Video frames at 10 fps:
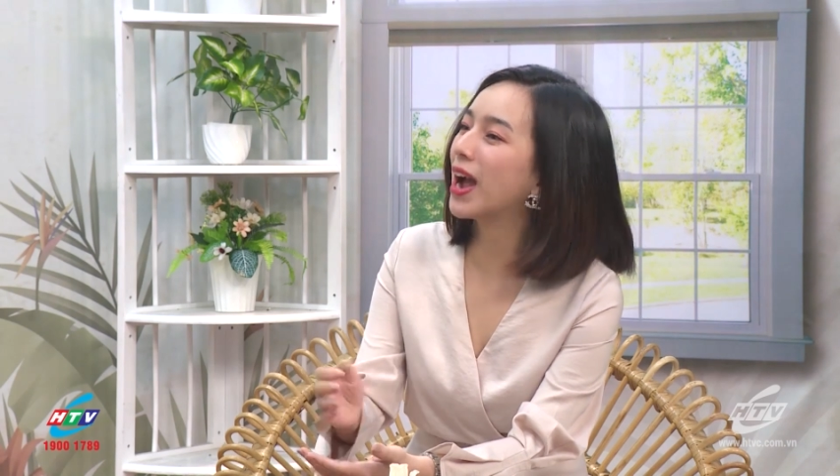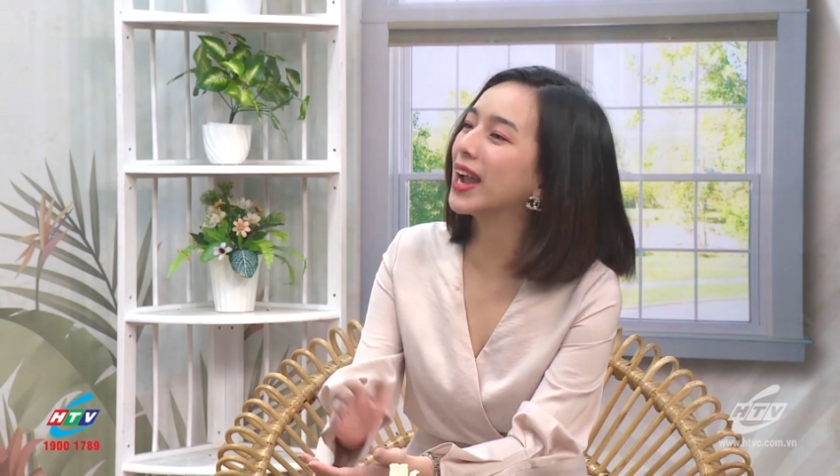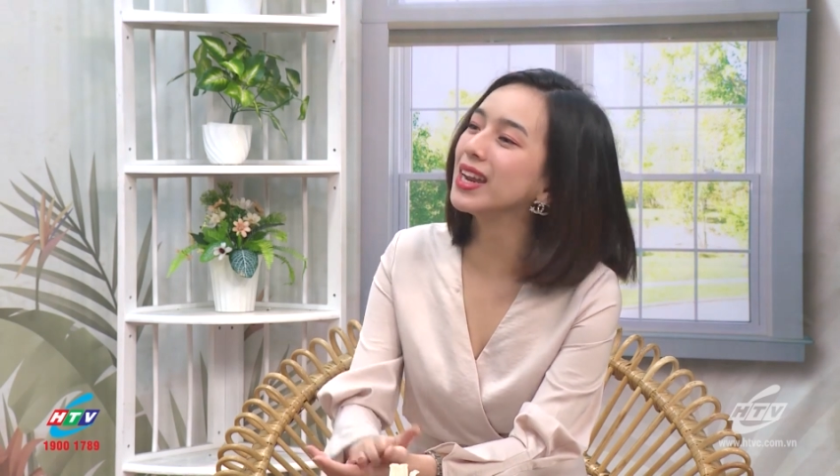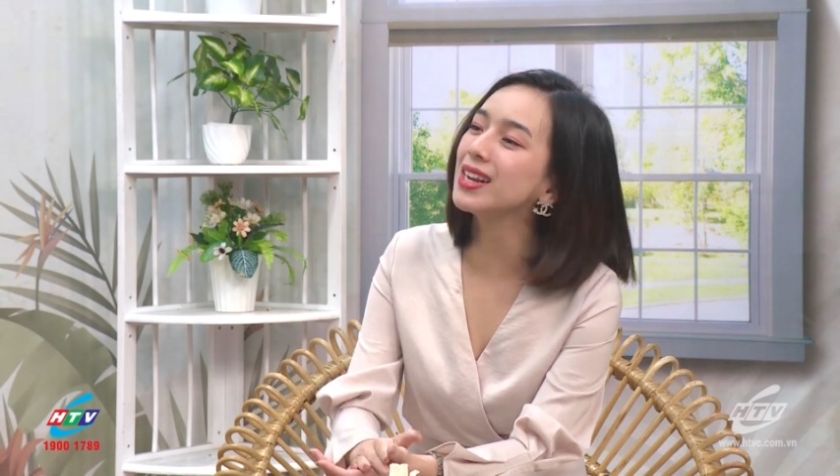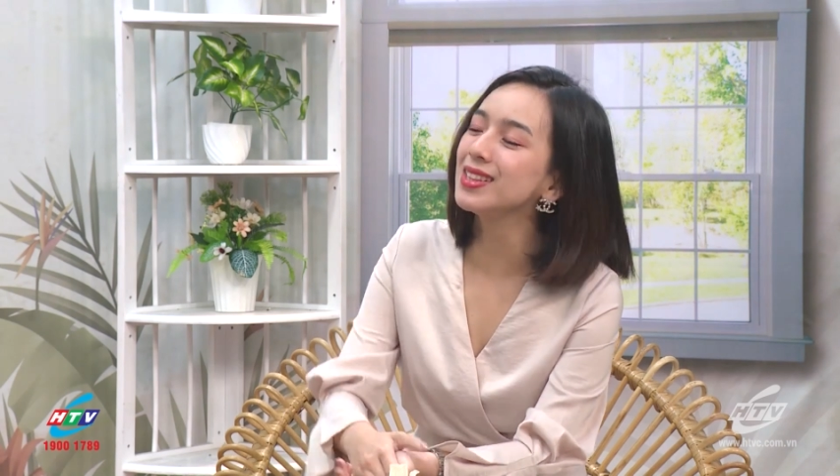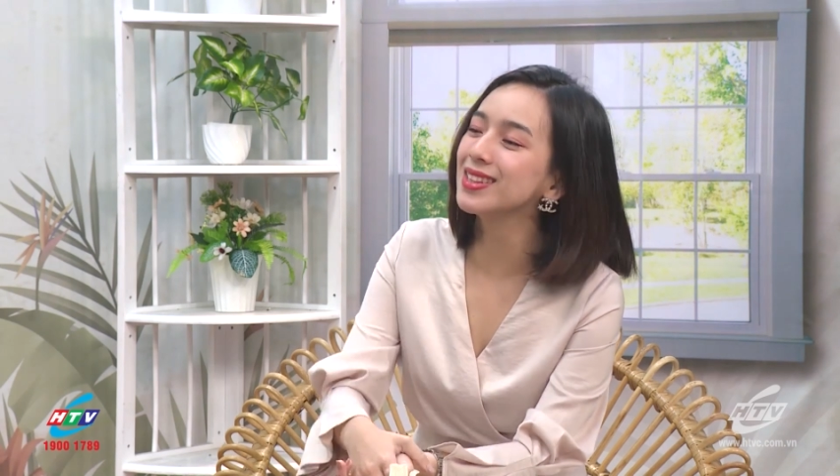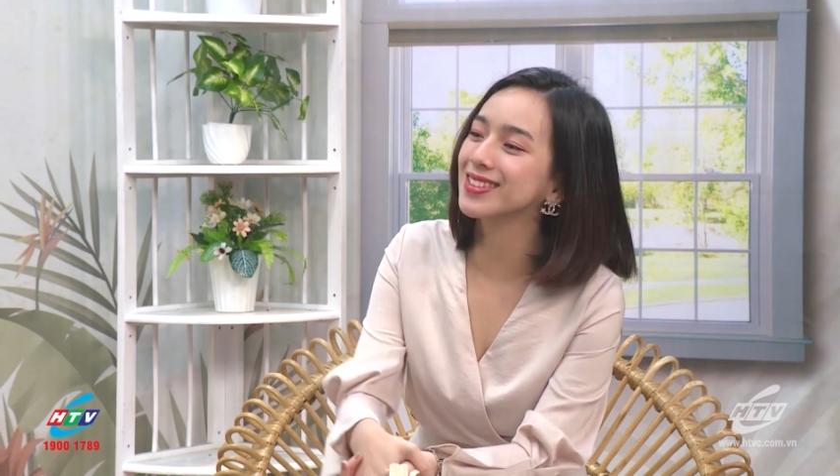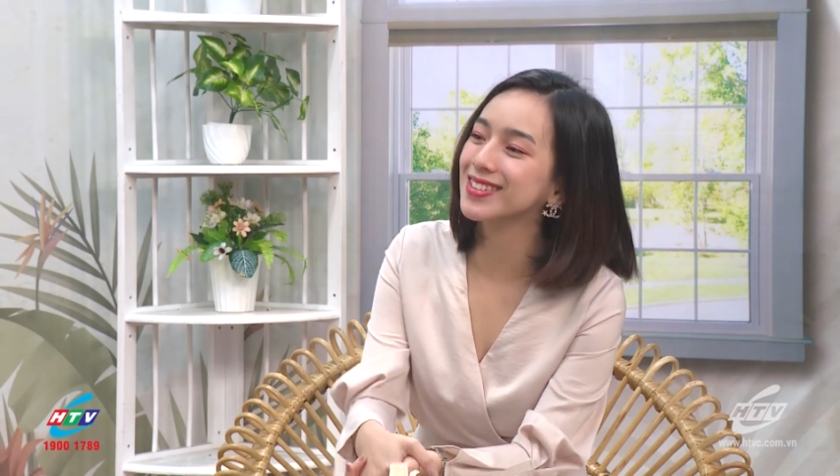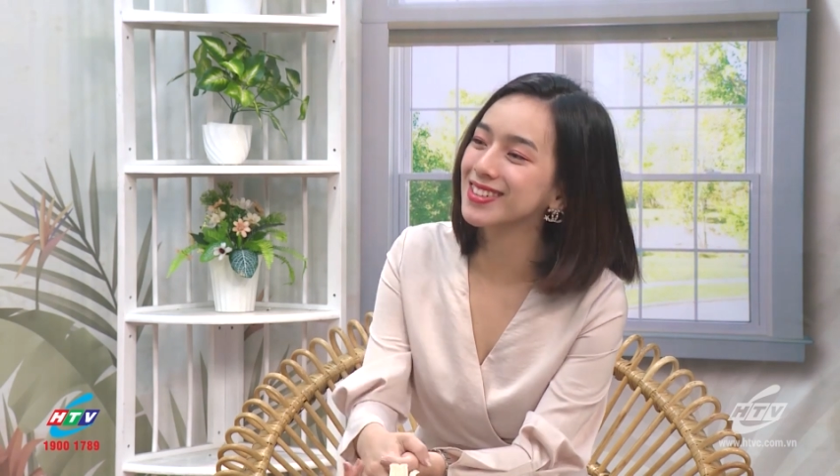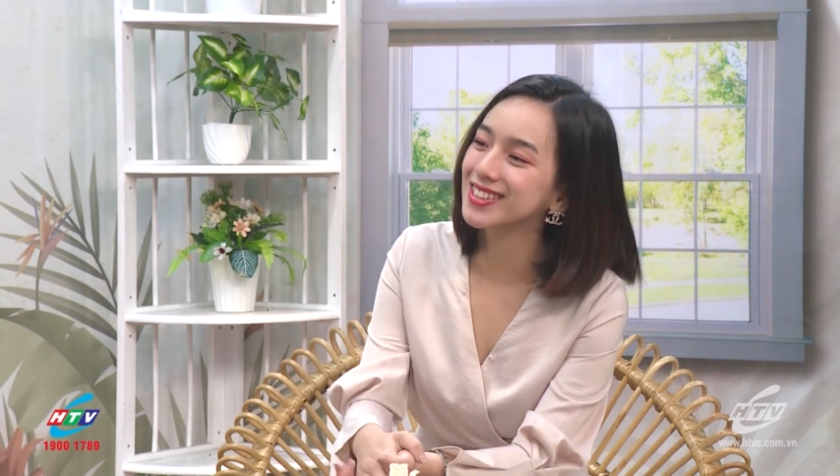hay đến
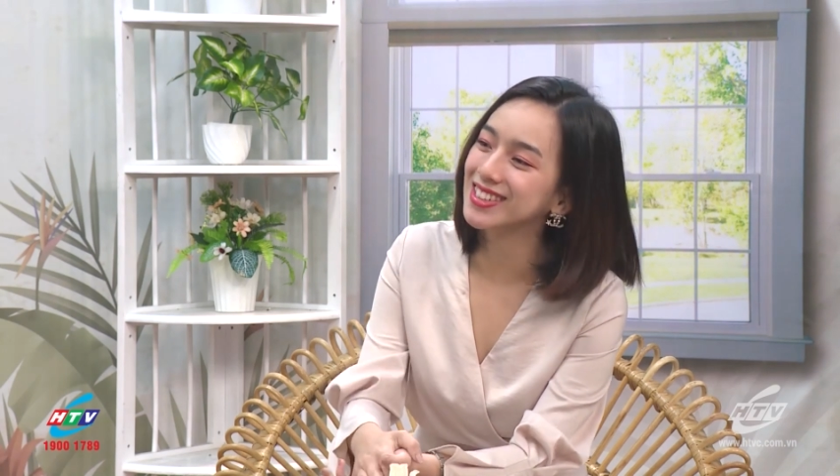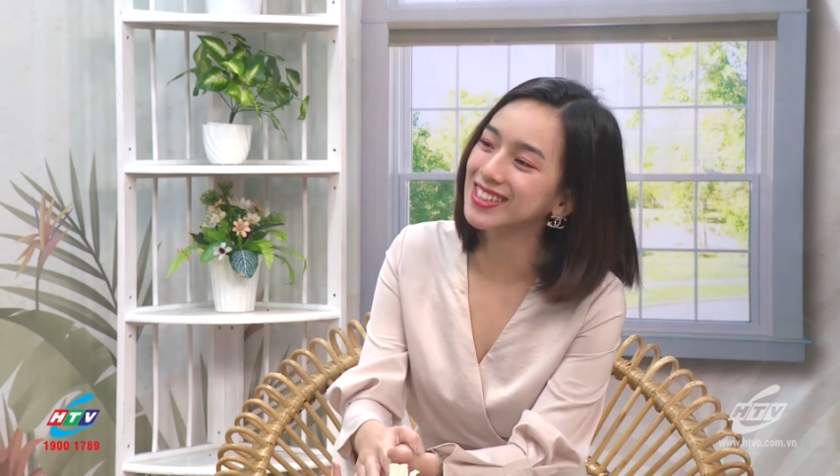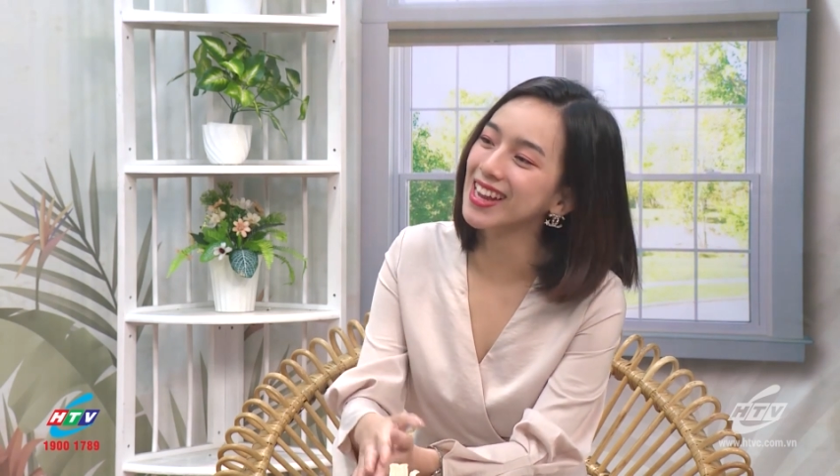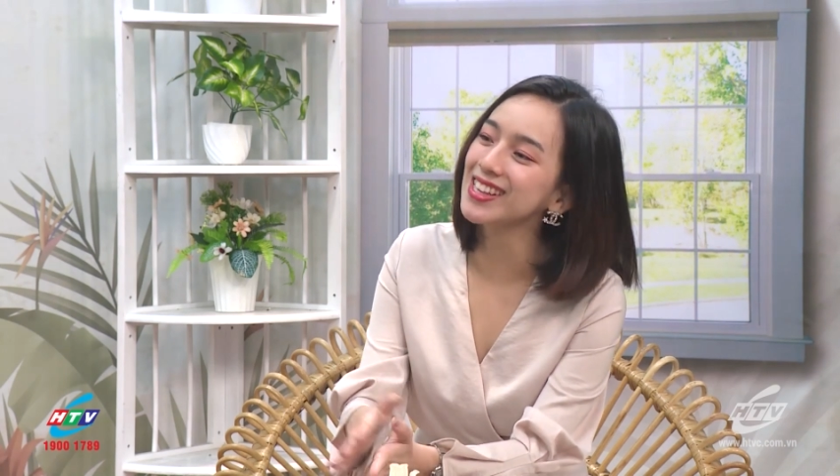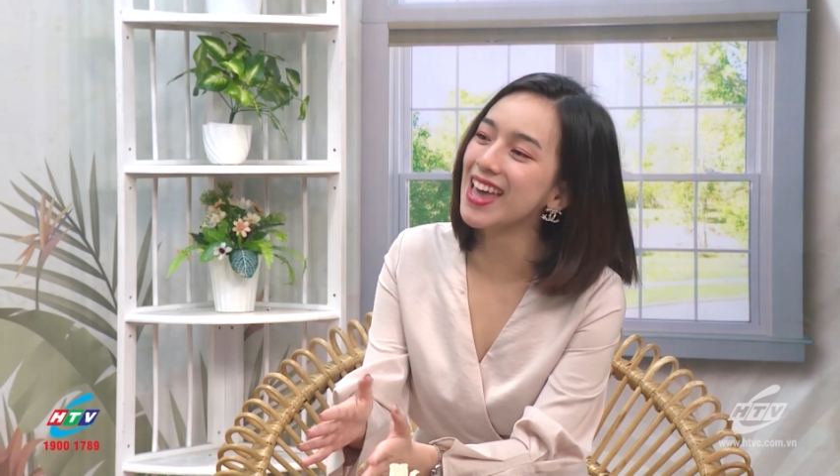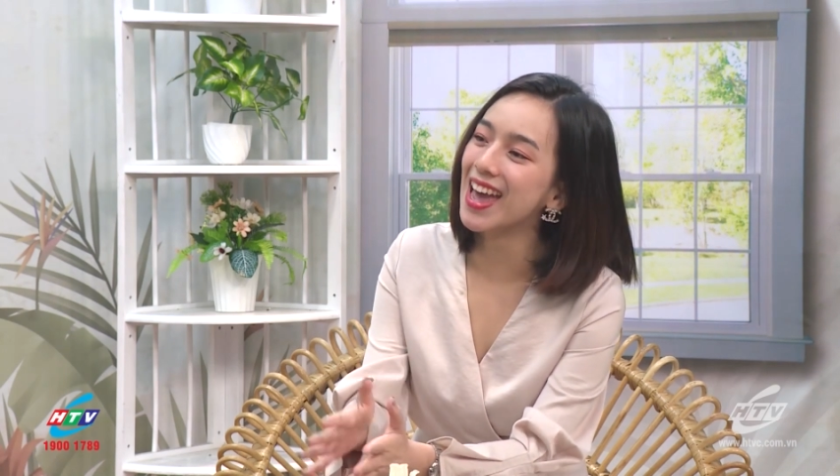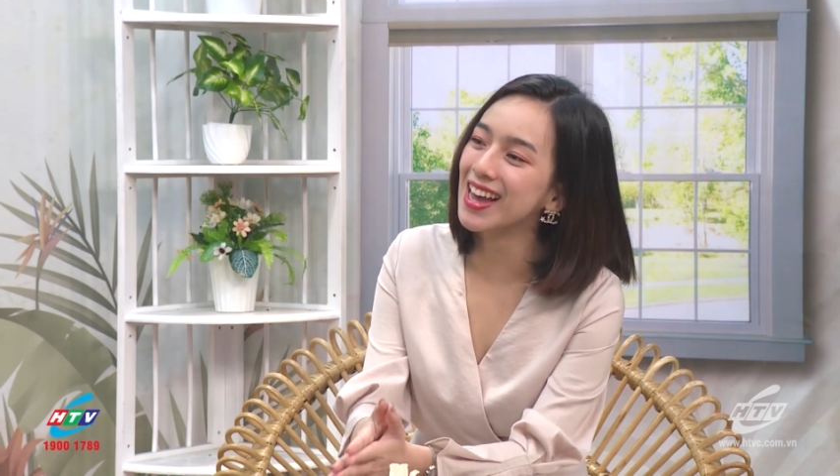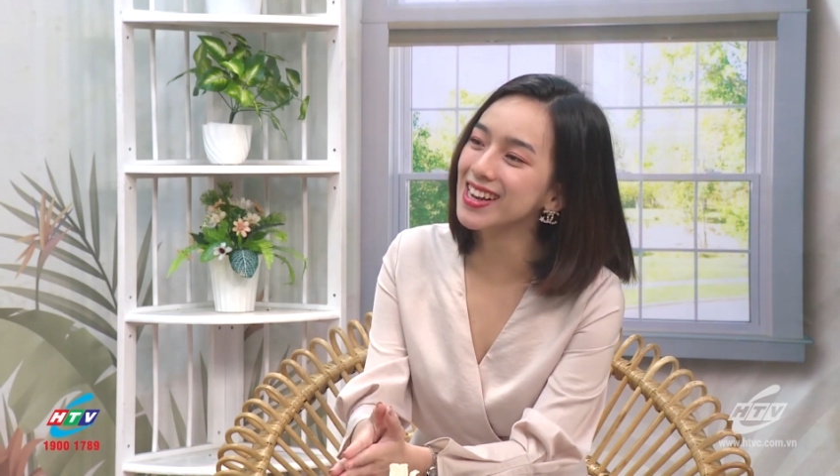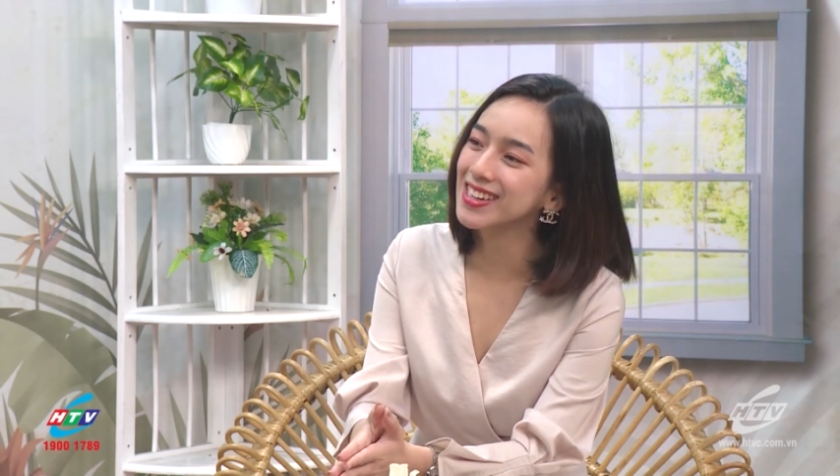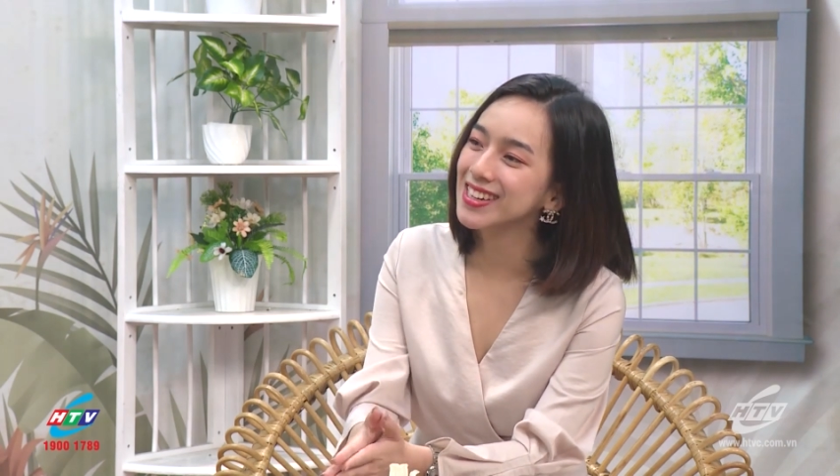từ ờ, khán
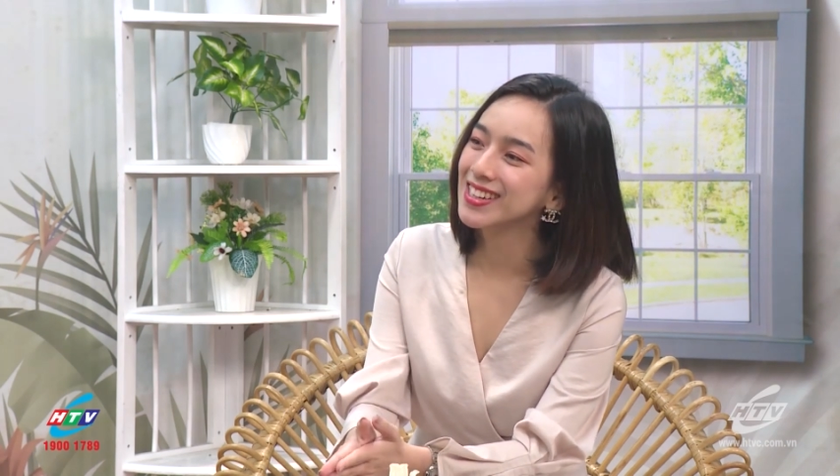giả